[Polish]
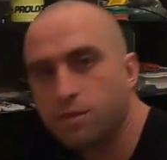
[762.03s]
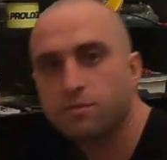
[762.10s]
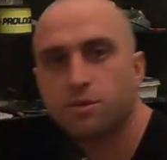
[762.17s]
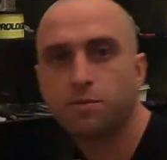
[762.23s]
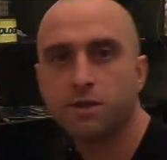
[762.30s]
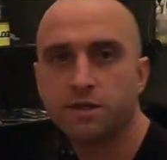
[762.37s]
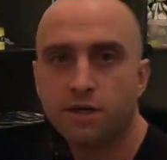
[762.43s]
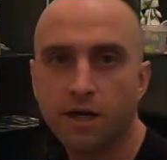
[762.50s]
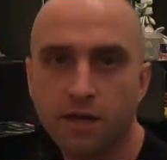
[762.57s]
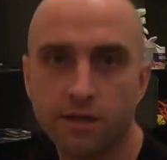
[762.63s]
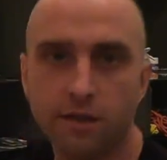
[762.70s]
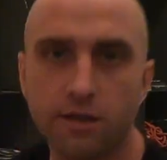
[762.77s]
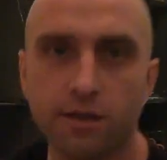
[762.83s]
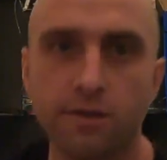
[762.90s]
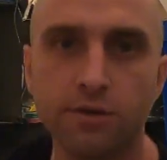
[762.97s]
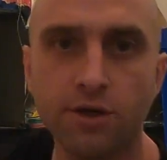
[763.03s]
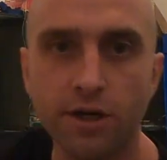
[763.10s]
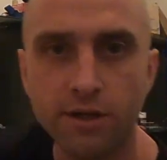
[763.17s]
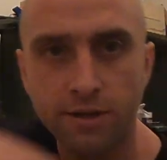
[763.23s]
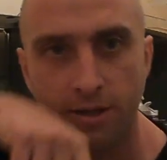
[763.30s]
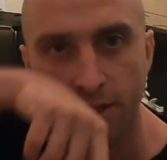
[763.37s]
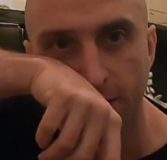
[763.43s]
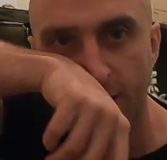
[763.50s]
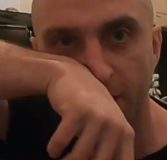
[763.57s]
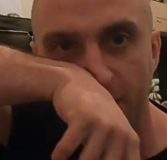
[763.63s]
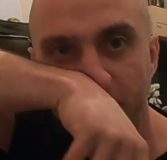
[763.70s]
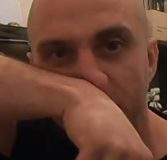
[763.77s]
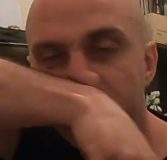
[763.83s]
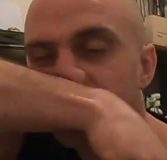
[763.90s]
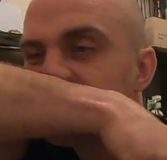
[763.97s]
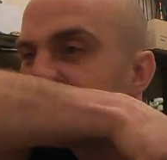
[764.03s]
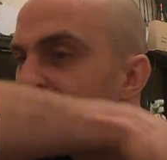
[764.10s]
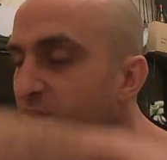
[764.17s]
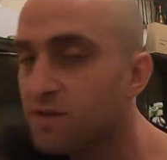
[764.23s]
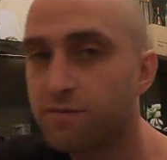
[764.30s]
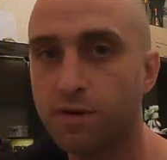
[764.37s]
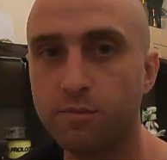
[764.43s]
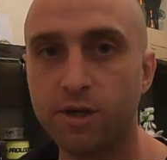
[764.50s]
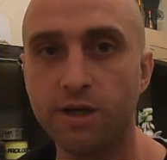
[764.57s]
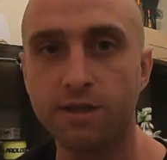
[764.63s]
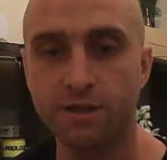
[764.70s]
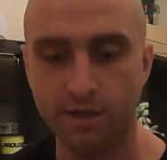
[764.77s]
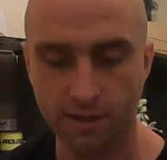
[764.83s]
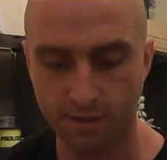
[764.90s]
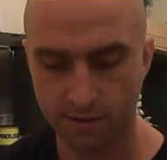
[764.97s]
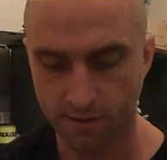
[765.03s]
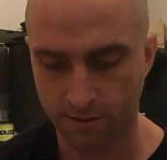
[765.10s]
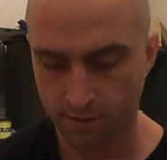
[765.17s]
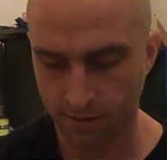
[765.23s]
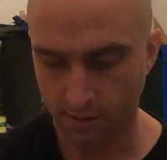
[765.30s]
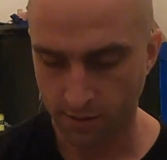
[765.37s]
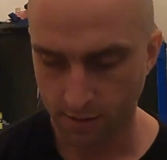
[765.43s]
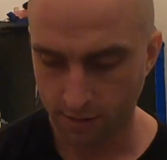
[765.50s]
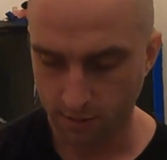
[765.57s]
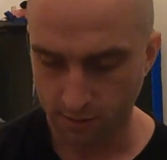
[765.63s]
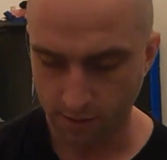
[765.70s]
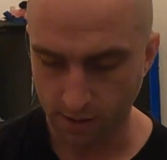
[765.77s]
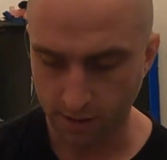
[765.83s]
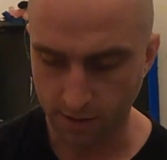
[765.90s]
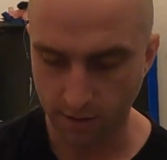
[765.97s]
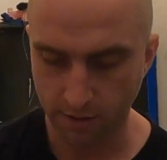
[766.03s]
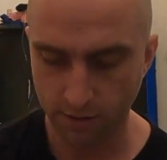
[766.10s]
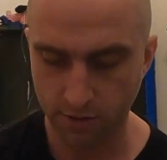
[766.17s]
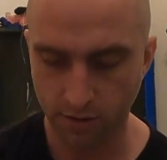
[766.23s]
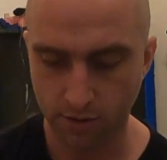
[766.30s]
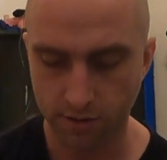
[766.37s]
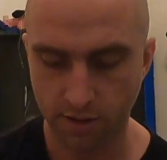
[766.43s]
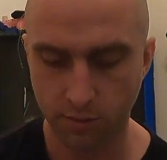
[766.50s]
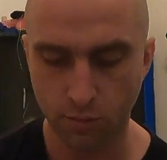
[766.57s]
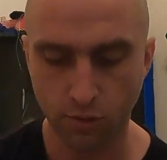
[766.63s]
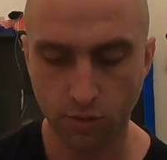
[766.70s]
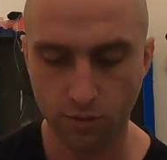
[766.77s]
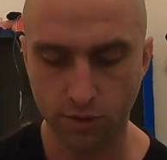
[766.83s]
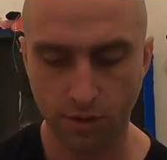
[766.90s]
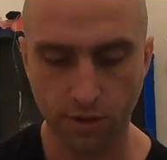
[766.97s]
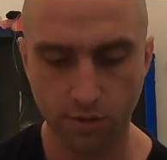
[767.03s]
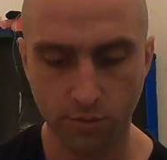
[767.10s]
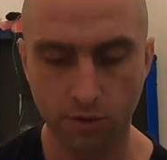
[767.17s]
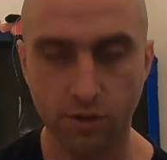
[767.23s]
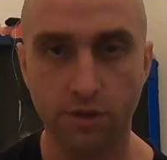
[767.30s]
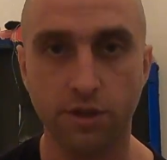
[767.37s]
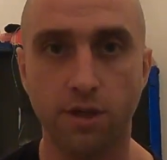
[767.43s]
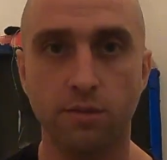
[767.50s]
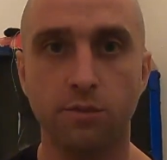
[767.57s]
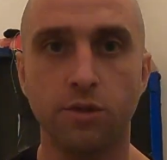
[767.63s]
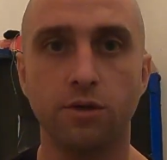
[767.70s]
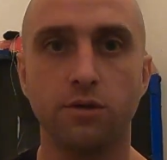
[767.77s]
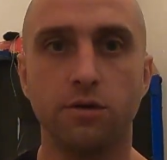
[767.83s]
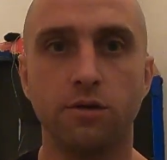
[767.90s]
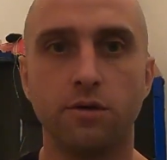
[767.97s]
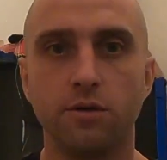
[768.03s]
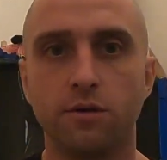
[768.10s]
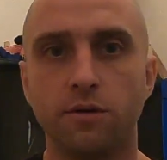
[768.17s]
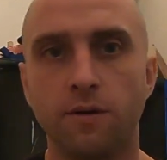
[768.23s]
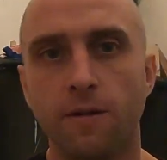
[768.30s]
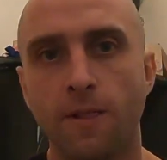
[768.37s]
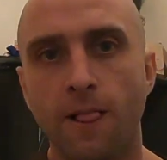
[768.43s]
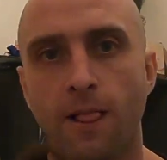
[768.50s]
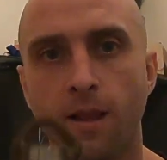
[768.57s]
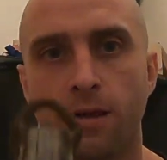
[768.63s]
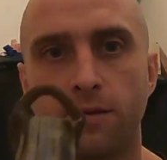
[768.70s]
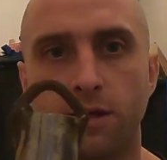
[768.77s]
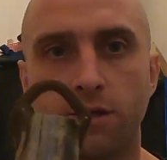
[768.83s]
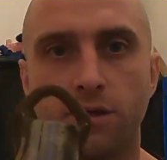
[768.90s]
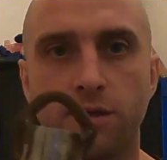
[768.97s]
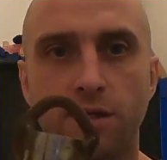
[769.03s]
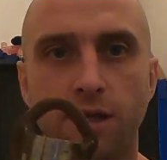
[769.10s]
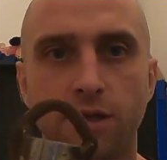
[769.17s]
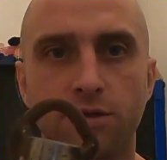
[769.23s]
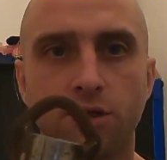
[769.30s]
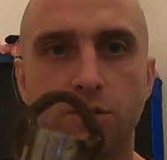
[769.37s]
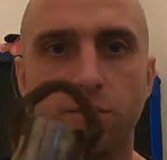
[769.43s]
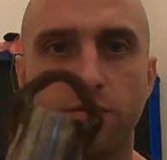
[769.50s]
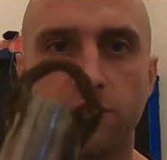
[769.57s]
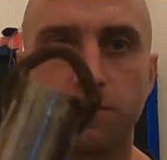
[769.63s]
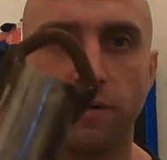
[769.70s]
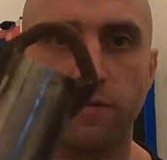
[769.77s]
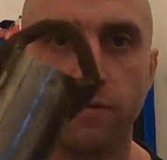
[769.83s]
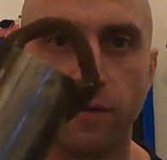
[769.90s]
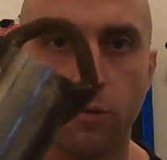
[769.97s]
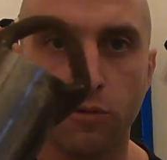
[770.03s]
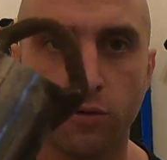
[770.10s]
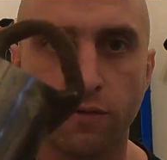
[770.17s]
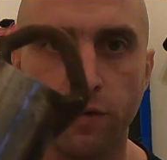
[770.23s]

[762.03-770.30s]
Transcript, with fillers: to mam specjalne cięte na fabryce. Takie, gdzie zajmują się takimi rzeczami i taki Islandczyk mi wspawywał